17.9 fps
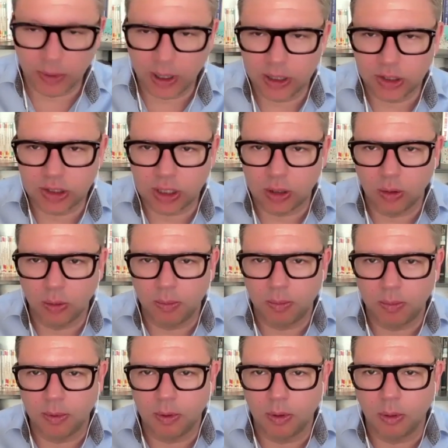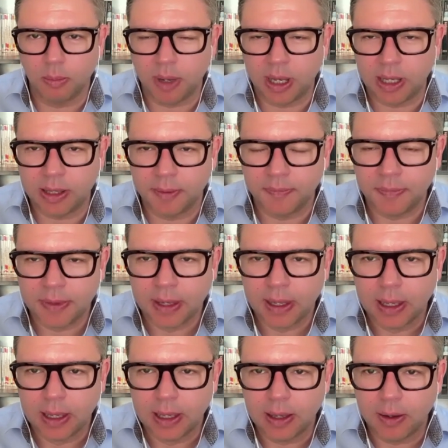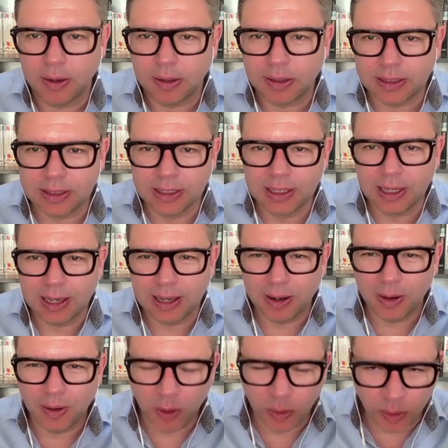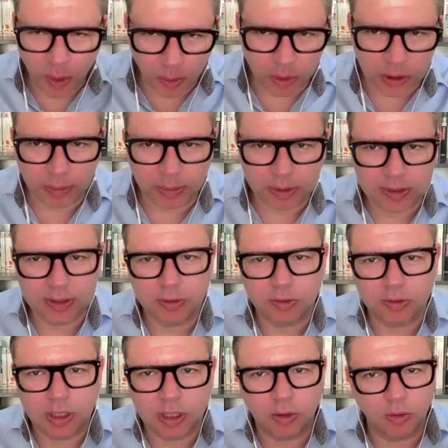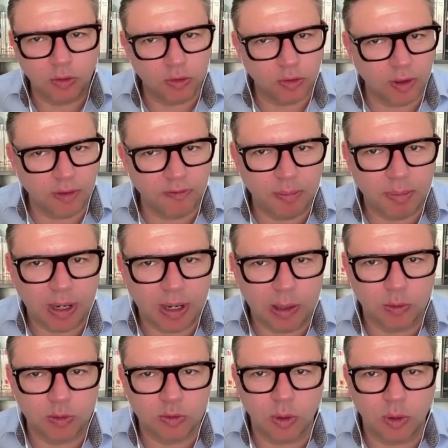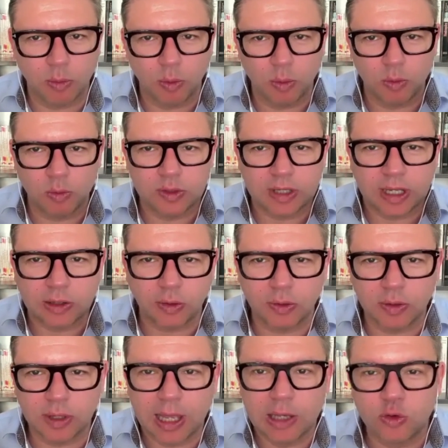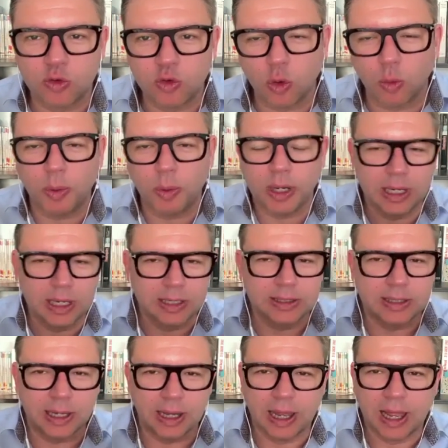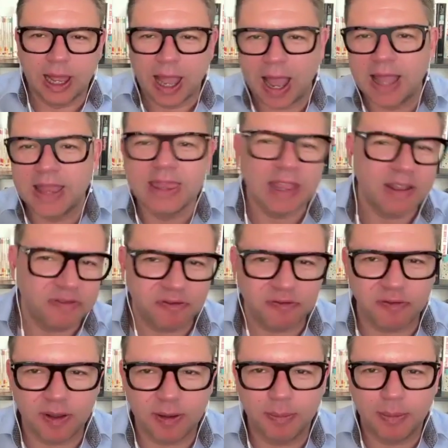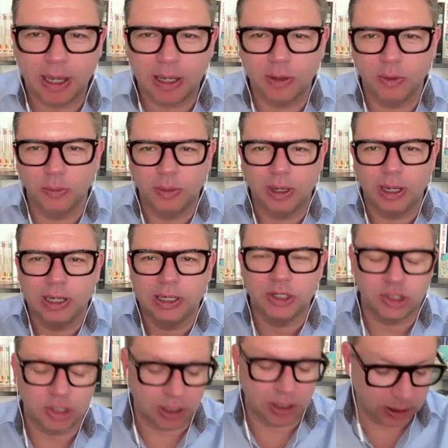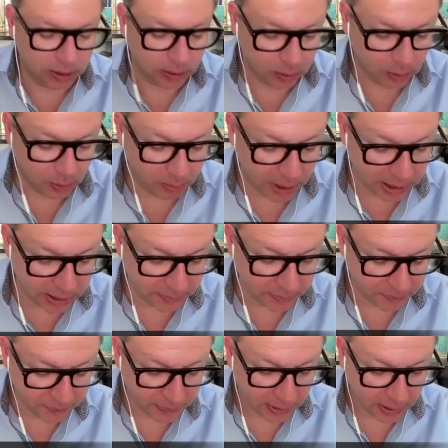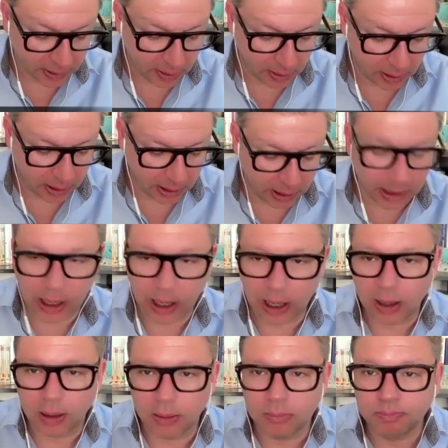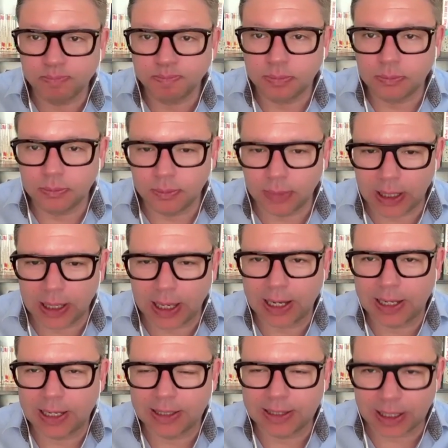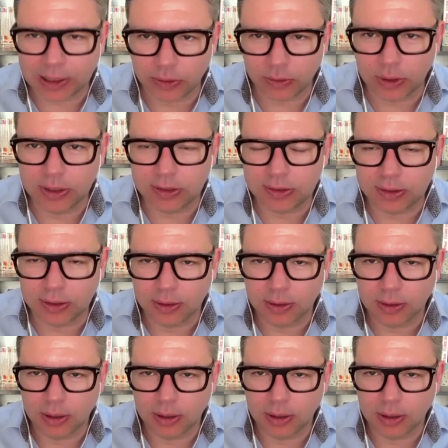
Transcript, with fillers: Maréchal le, Pen, qui, au moment de la présidentielle, on en avait parlé ensemble, on s'attendait à une surprise, un effet Marion Maréchal Le Pen. Et là, bah là, elle est tête de liste.